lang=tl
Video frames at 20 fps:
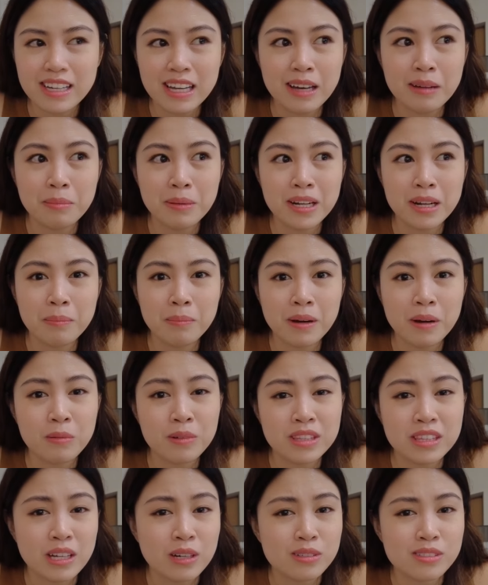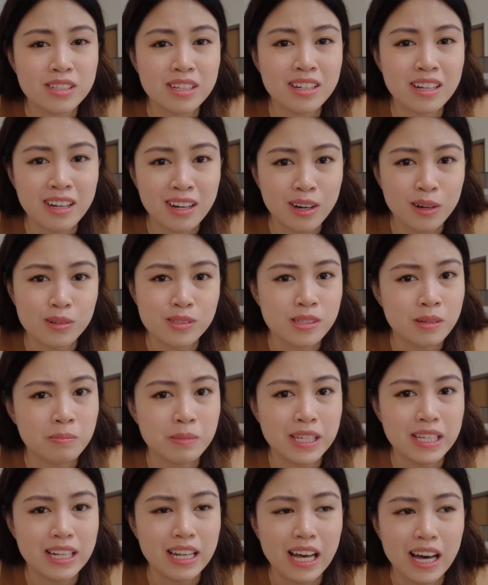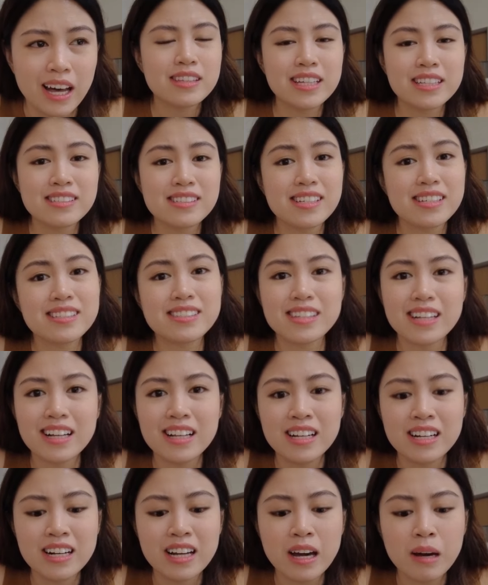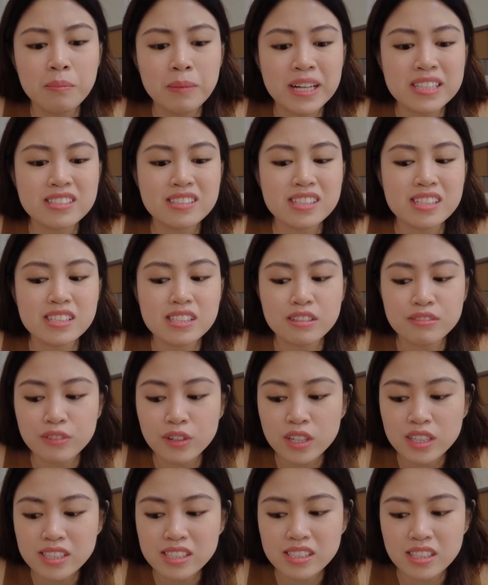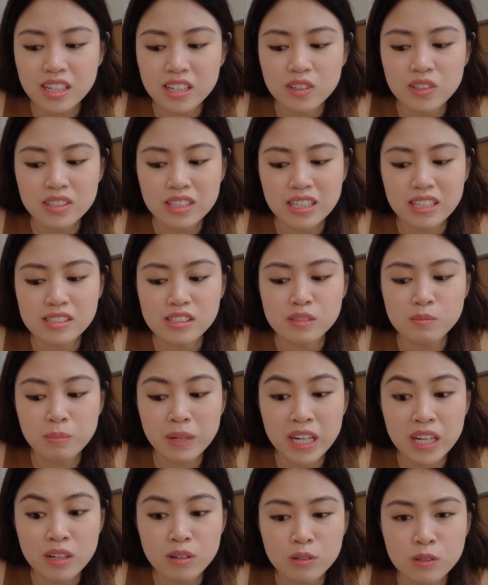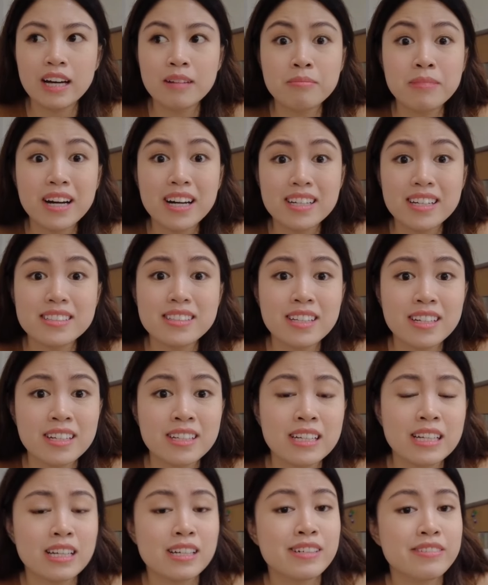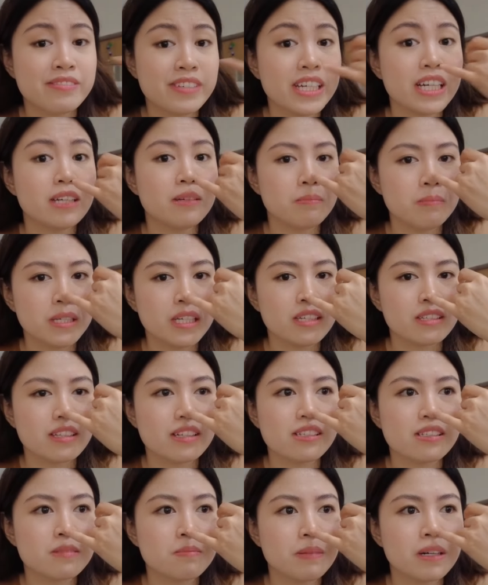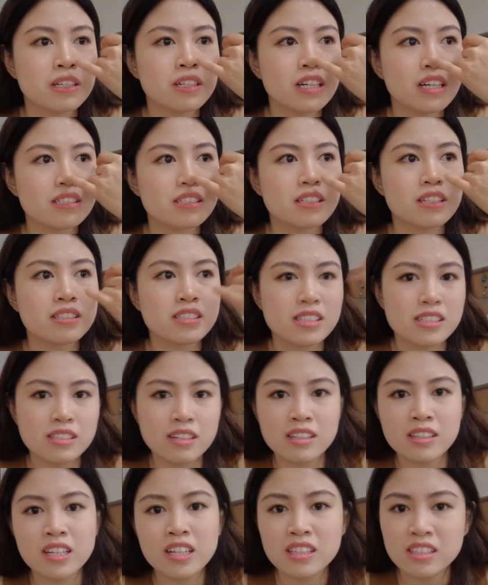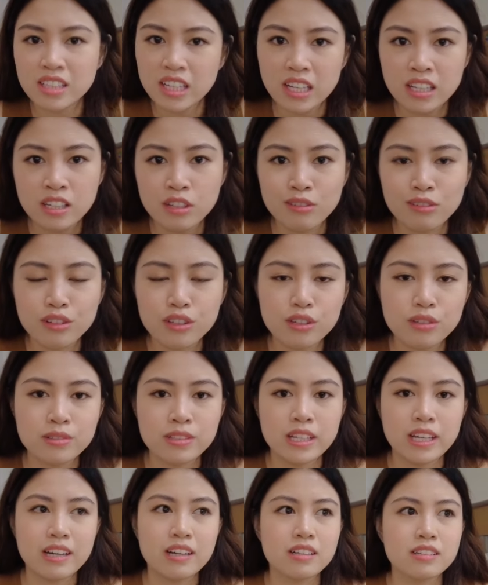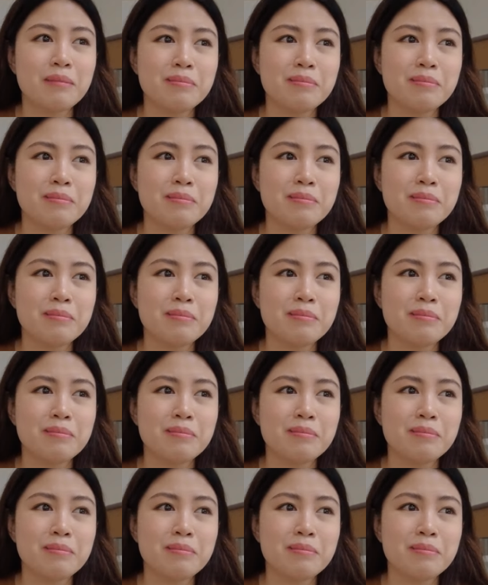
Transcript: Kaya pala pang 1,000 lang ako sa pila. Then sa Israel, nakapasok siya sa 4-star star hotels, pero ang mga natira na lang VIP. Tapos pang nasa 600k yung queue niya.